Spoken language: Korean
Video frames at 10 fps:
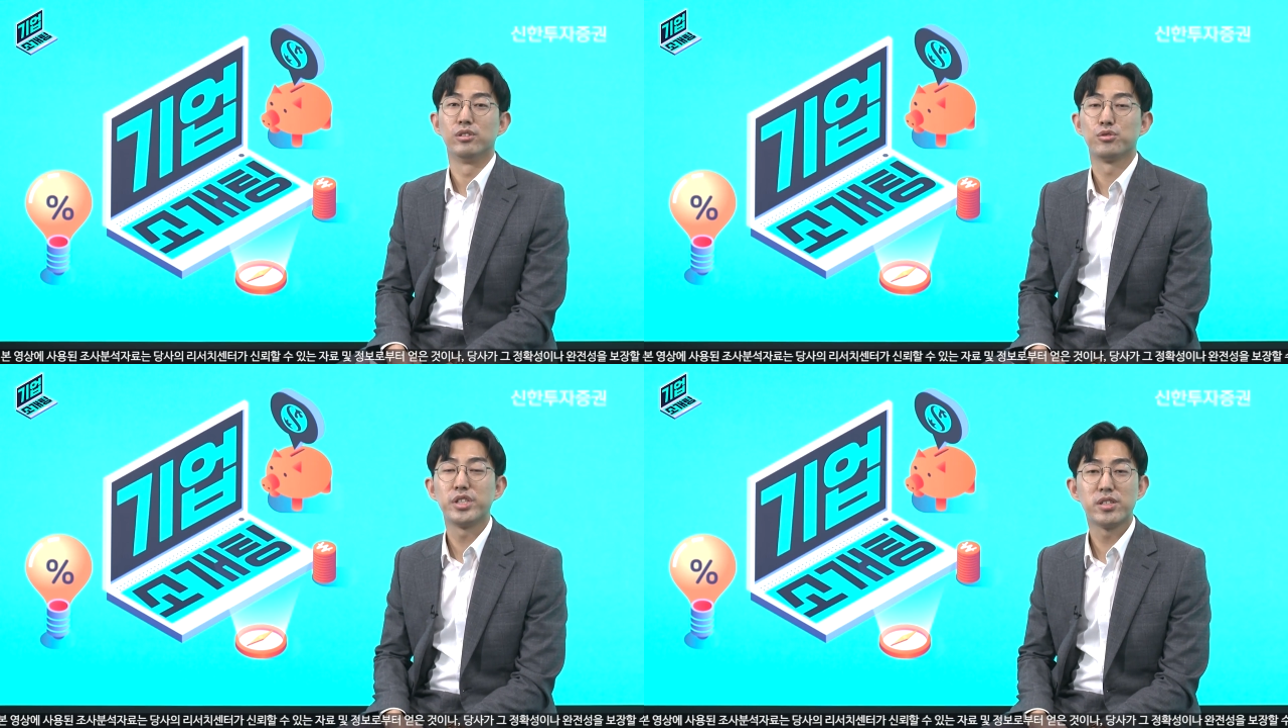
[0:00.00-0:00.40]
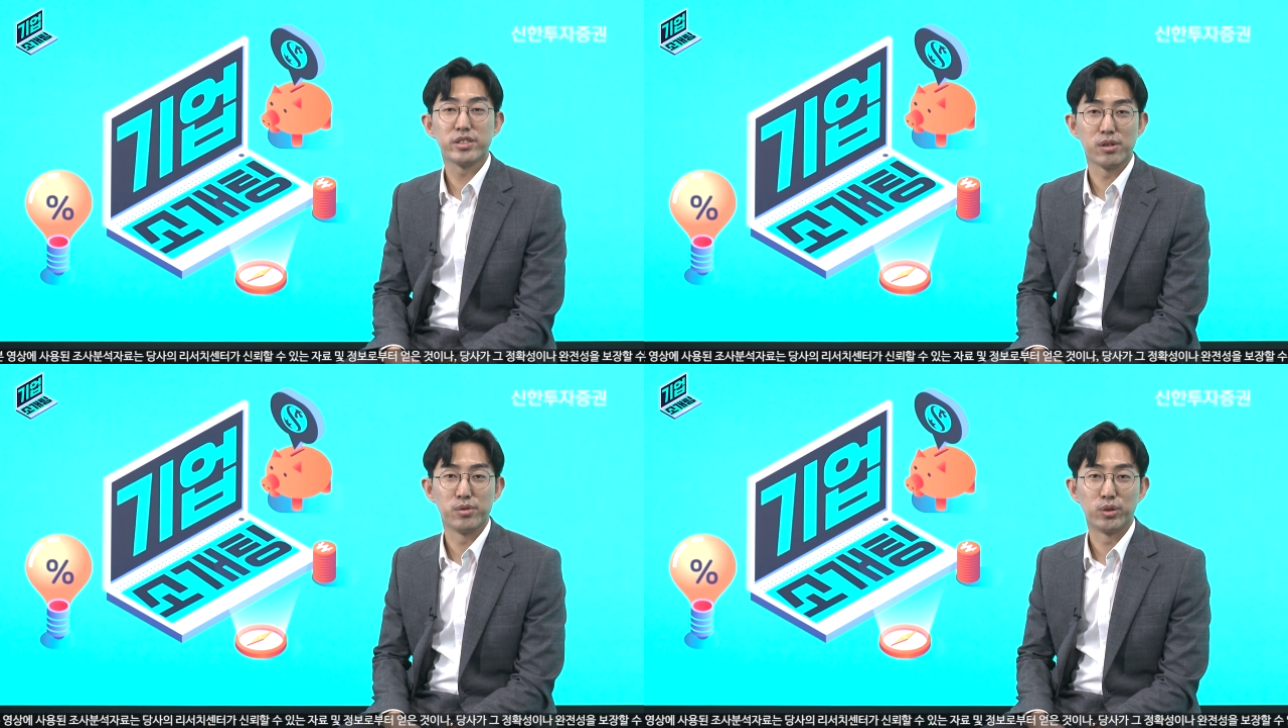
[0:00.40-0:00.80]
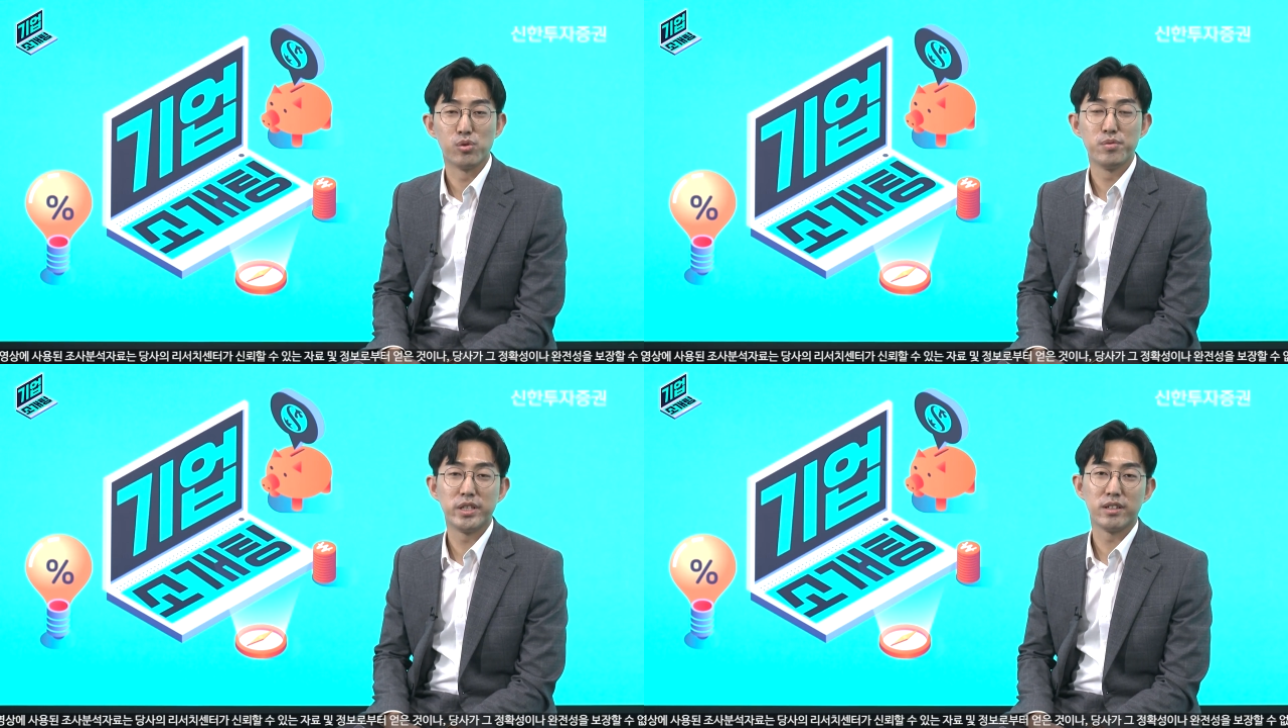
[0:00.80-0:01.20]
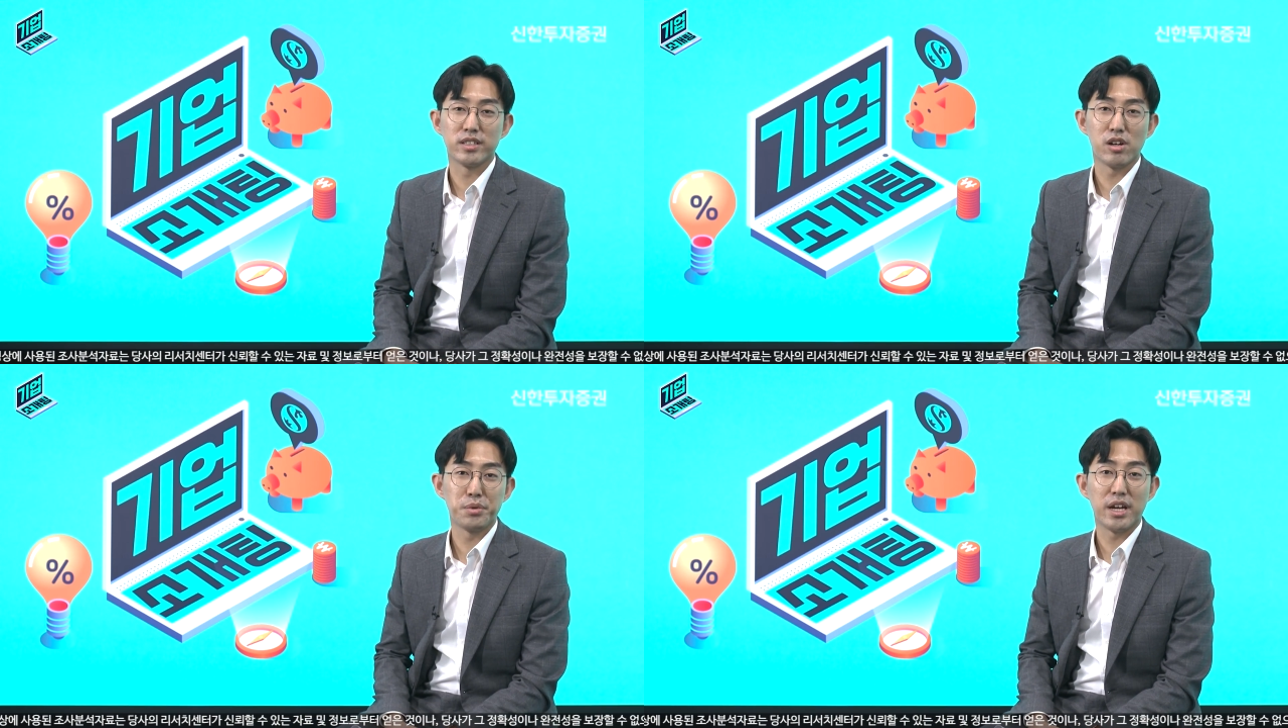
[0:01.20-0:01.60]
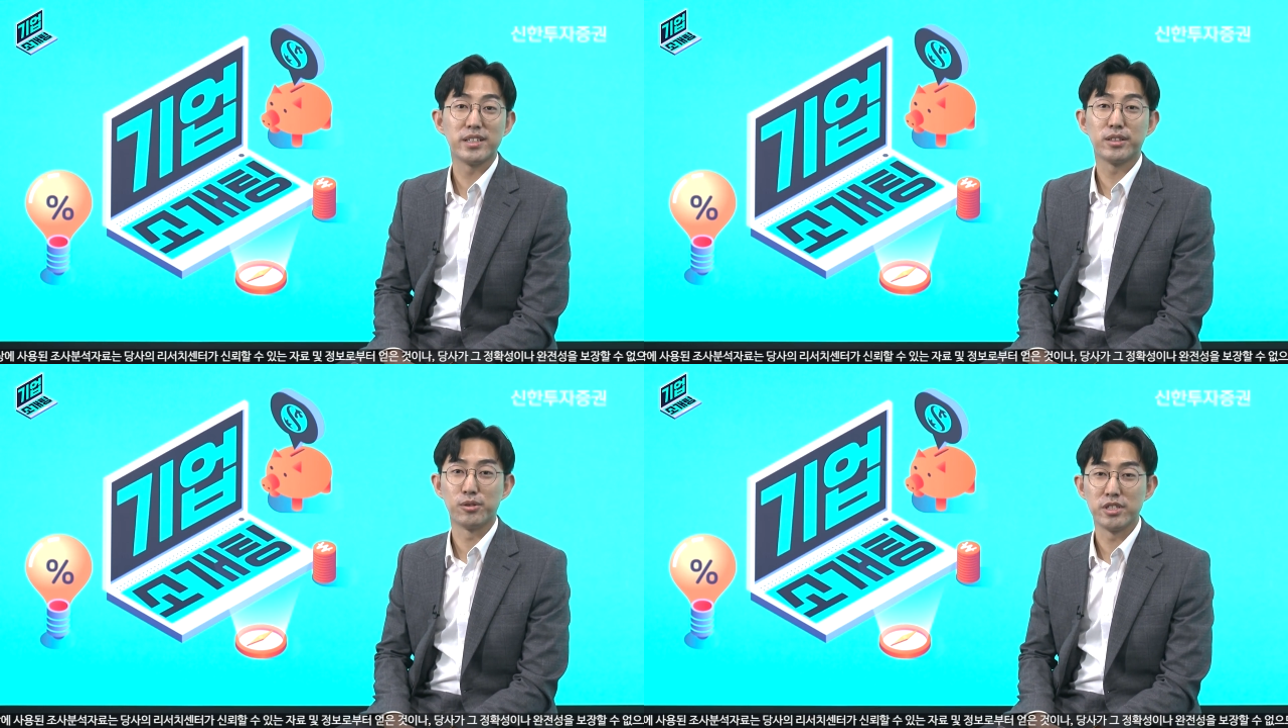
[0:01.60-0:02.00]
수익성 제고에 도움이 되는 사업이 하나
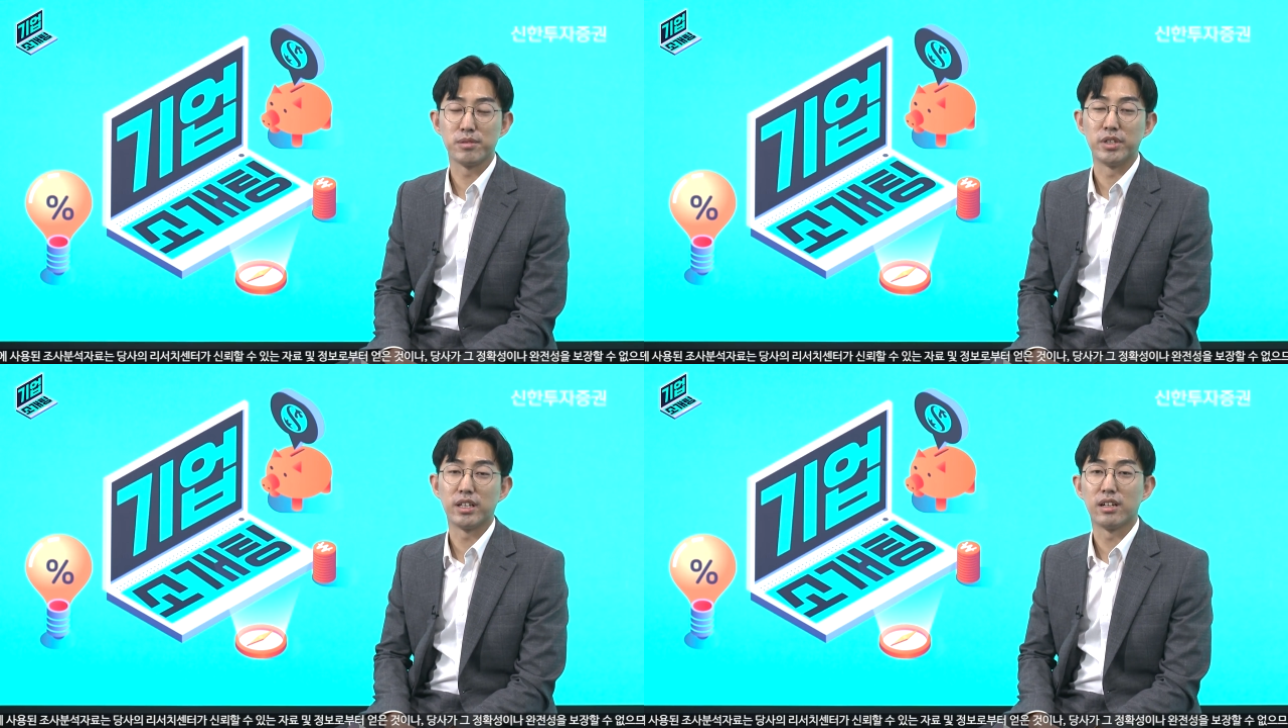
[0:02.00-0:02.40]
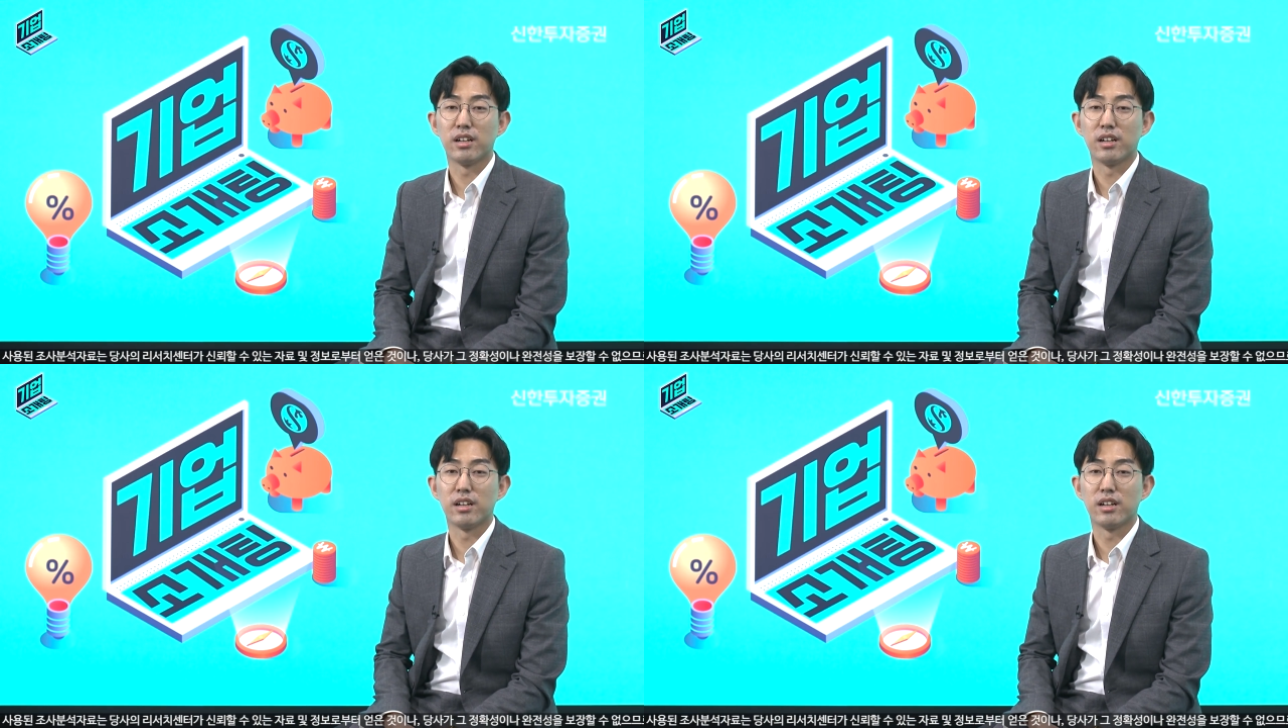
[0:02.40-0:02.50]
더 있습니다.